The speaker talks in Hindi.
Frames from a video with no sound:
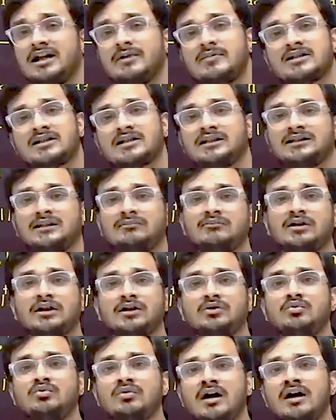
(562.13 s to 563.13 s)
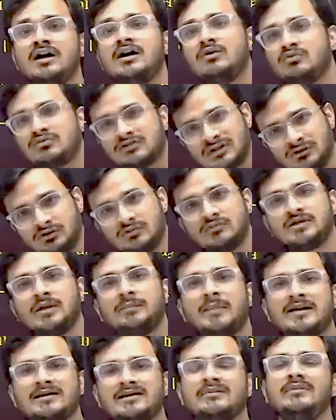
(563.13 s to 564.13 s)
सिलेबस खत्म कर दूंगा उसके तो
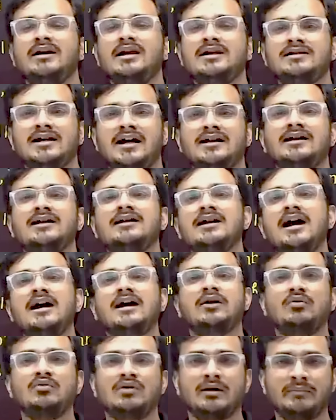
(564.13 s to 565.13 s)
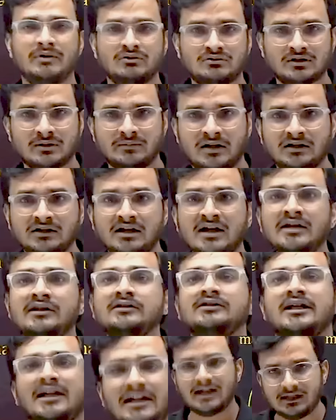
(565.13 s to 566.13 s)
मुझे पैसे मिल ही जाएंगे क्या करूंगा मैं उसके बाद
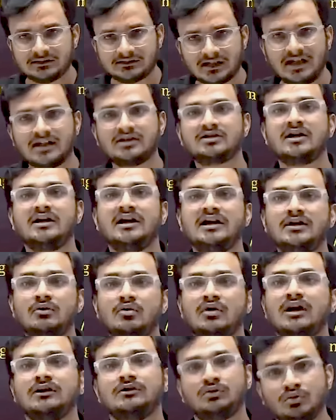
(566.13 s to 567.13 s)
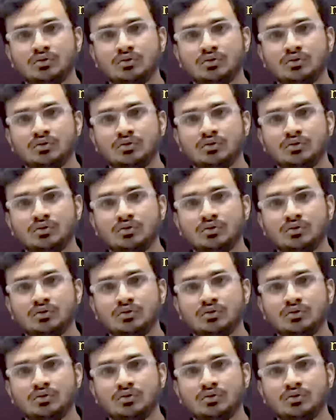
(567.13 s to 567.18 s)
तेरा सिलेक्शन नहीं होगा